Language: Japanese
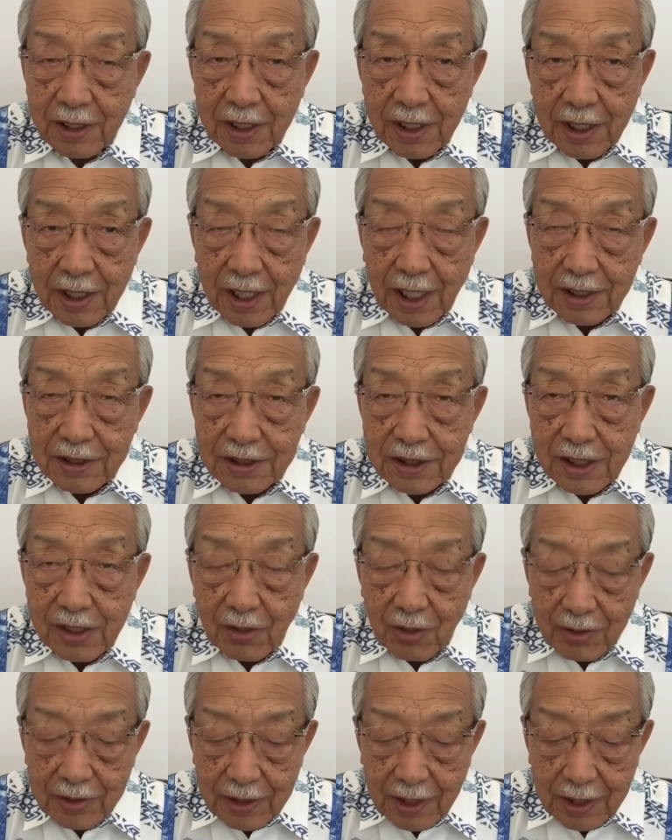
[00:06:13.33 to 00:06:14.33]
借り入れ
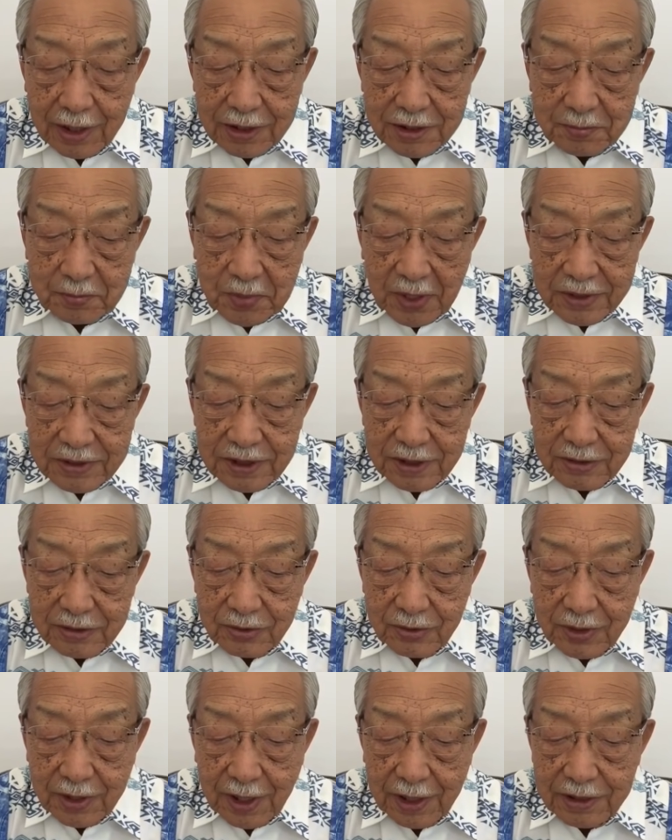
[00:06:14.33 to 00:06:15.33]
は70%
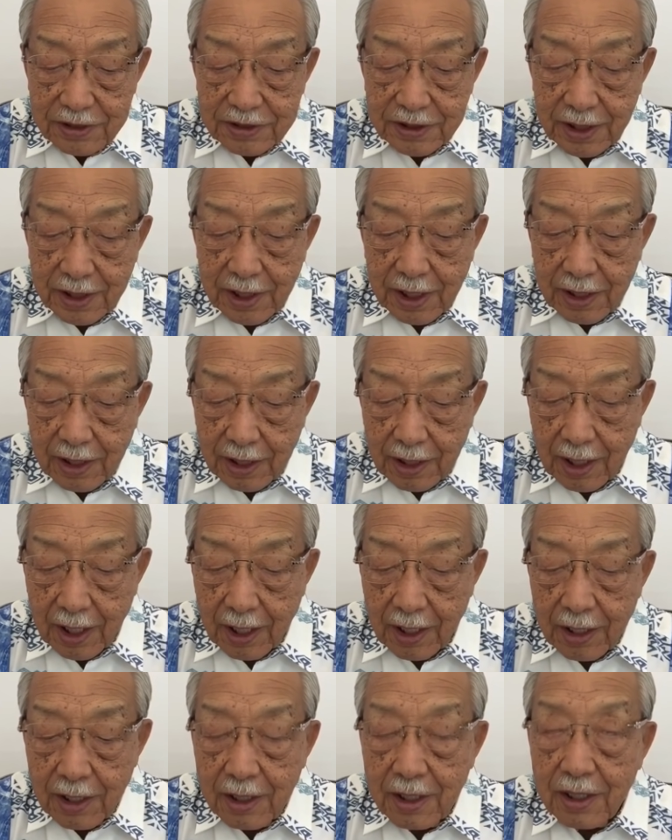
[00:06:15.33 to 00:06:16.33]
以下にしなきゃいけない、
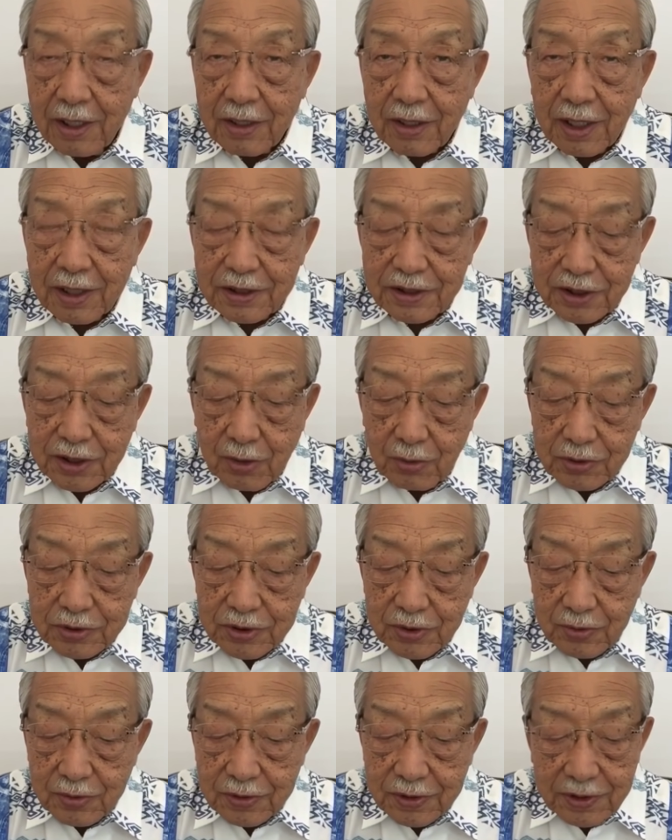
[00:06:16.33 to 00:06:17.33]
自己資
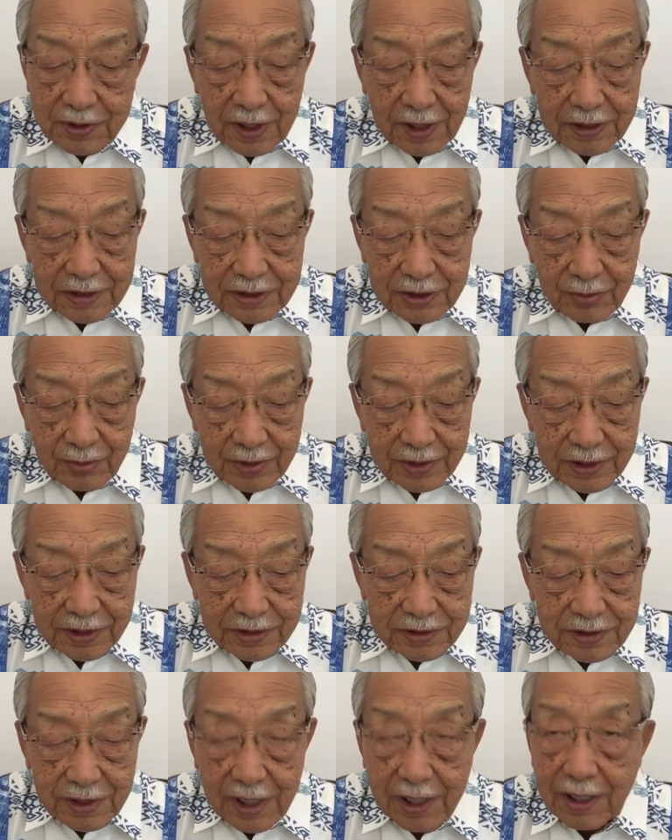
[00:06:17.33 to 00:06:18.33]
本に対してはです
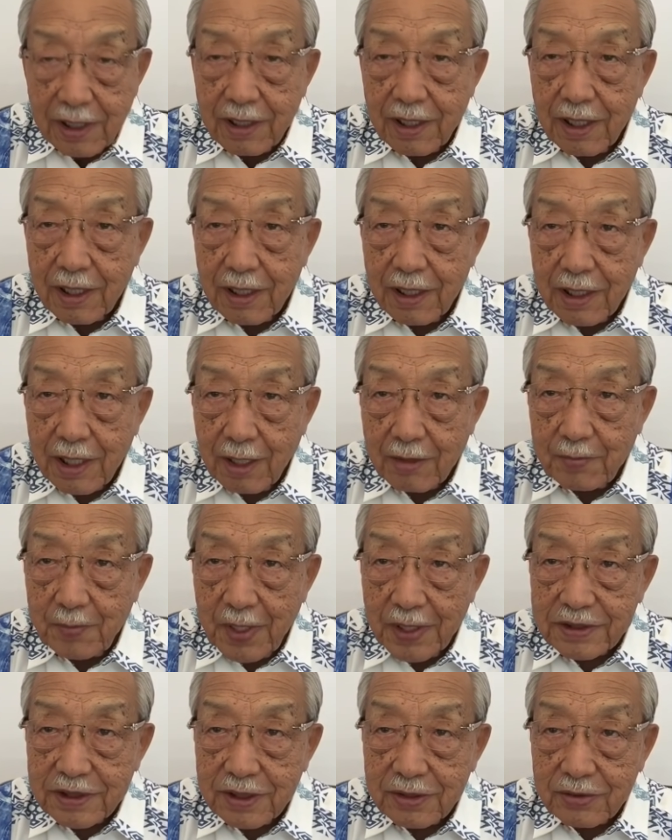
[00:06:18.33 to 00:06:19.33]
ね、ー、
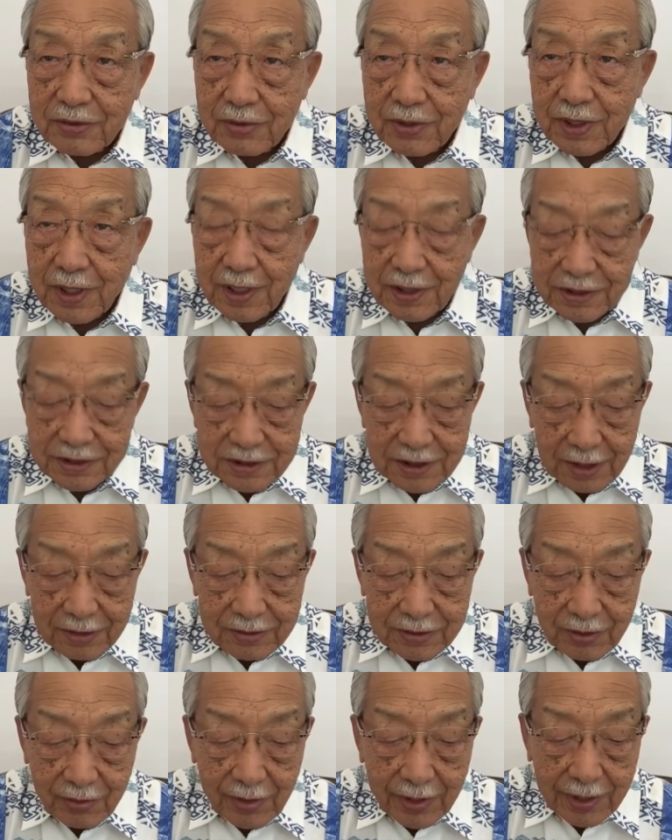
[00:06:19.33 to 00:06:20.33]
100%以下にしなく
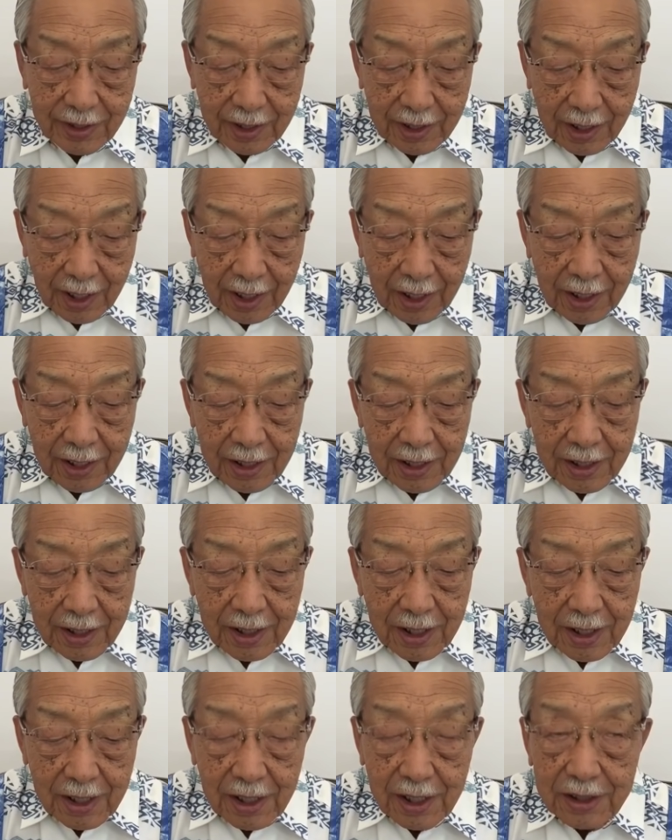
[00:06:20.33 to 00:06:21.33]
てはいけな
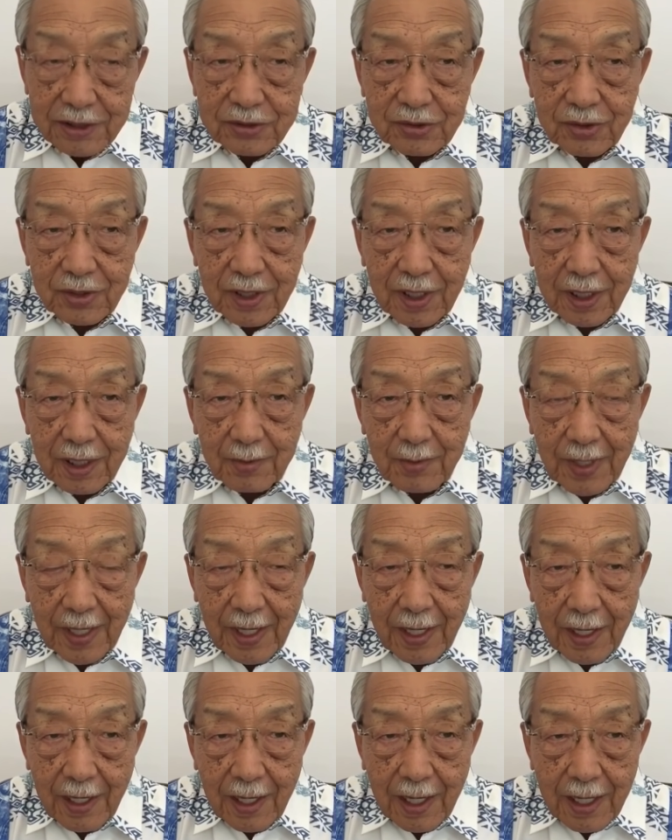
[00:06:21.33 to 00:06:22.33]
い。それから
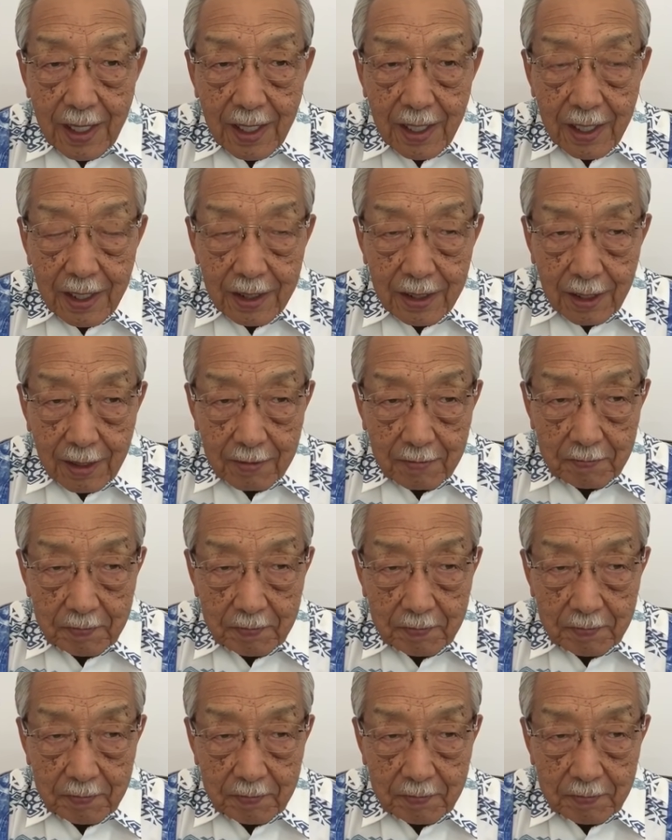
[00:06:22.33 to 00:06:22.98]
まあ、あ